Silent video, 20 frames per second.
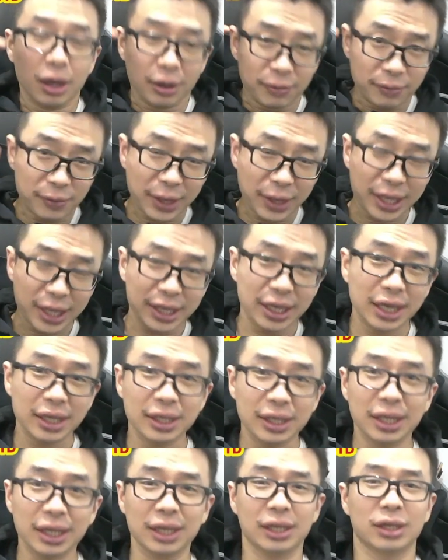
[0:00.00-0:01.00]
free
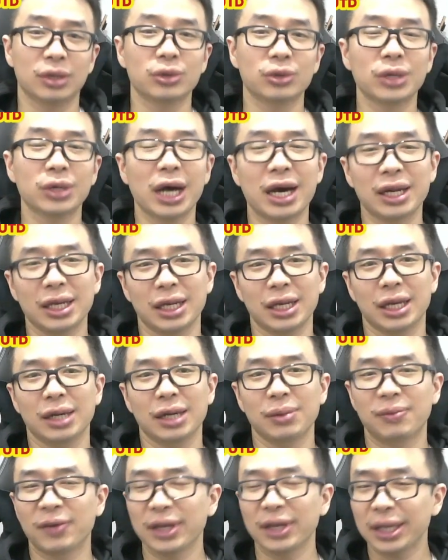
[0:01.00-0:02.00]
kicknya Hungari ya
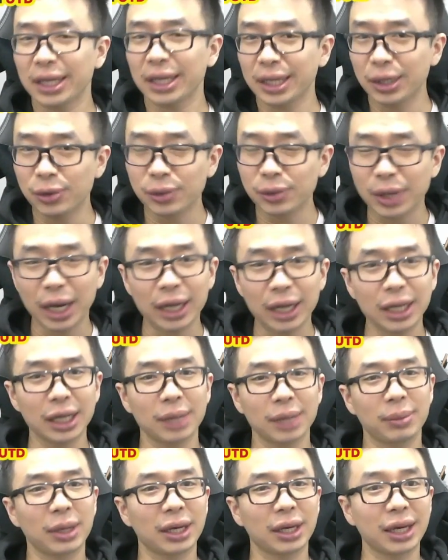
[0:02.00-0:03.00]
free kicknya
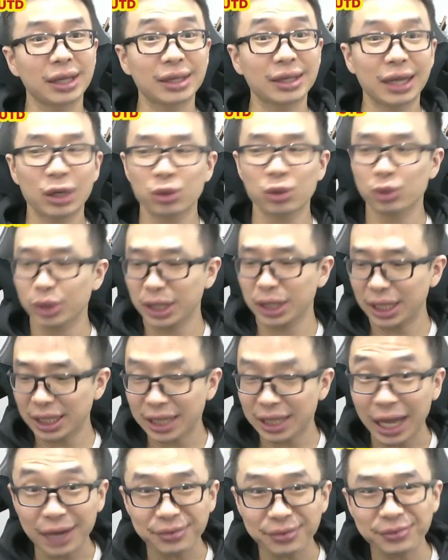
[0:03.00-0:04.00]
Hungari mereka terlalu
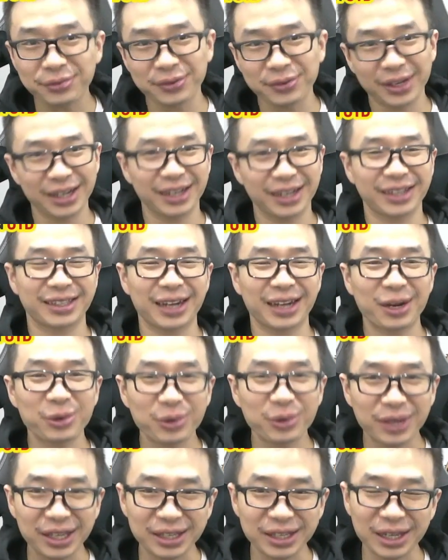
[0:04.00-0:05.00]
kilaf ya
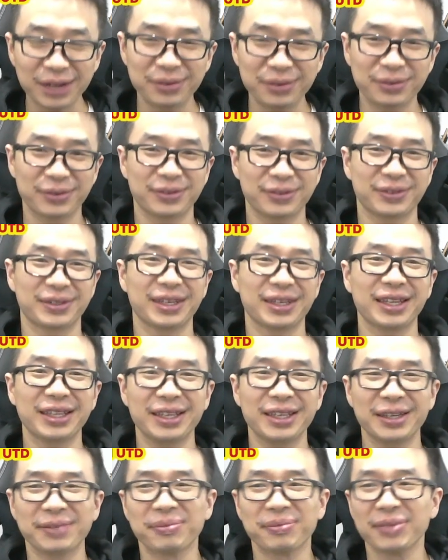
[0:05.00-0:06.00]
terlalu kilaf
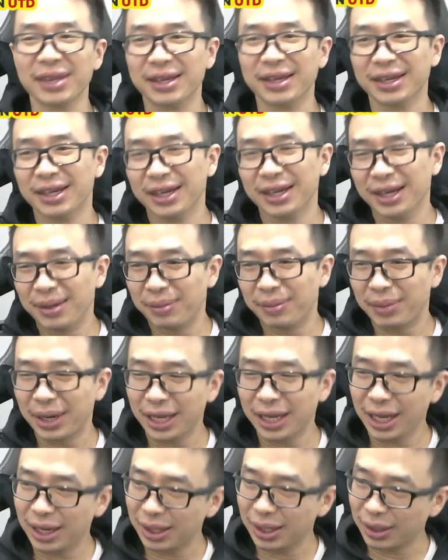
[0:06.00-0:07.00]
jadi
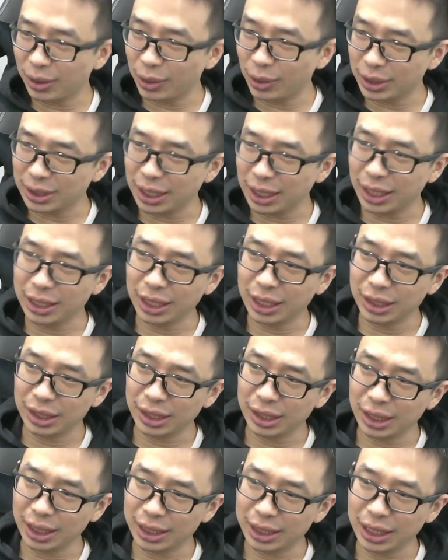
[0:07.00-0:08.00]
mereka nggak usah ada
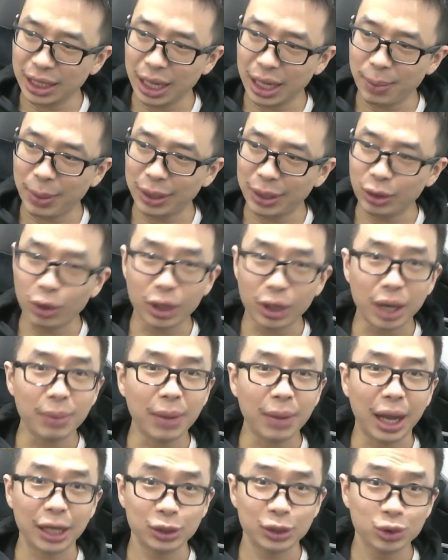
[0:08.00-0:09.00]
ada 8 orang
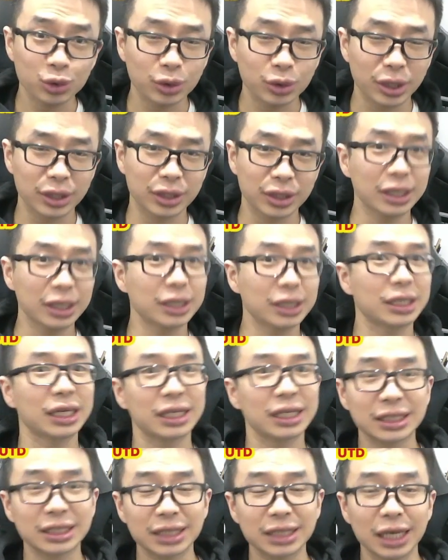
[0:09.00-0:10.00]
maju gitu. Jadi tinggal
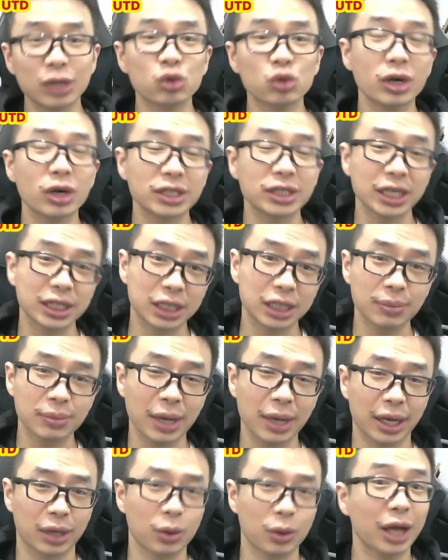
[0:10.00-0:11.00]
sisain dua center
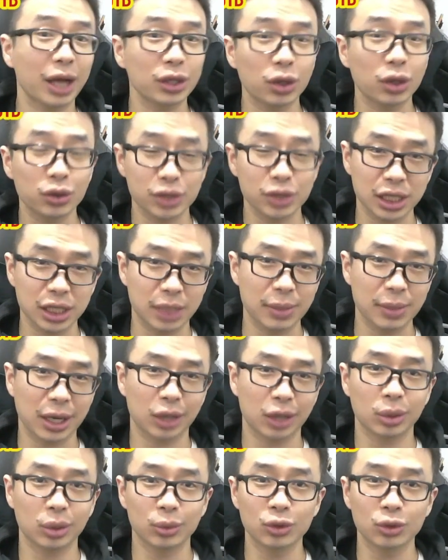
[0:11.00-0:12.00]
back. Gue nggak tahu itu center
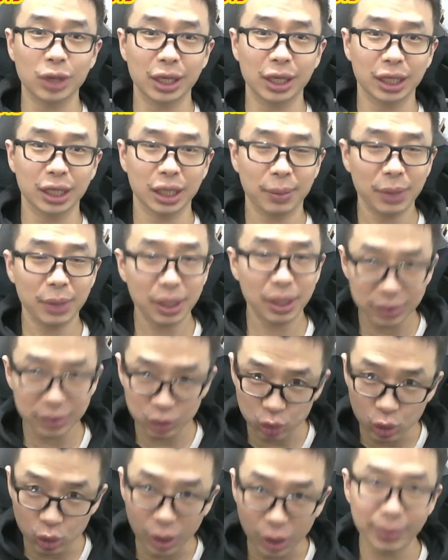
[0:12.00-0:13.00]
back atau bukan ya, tapi yang
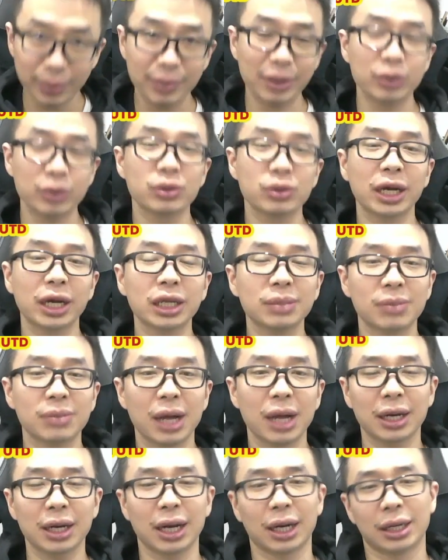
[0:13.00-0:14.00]
dua pemain Hungaria di
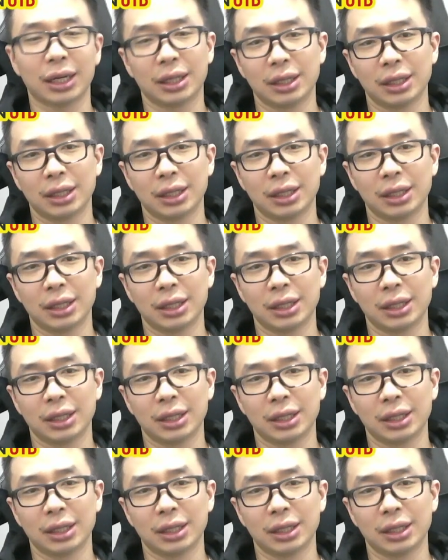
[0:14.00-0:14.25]
belakang.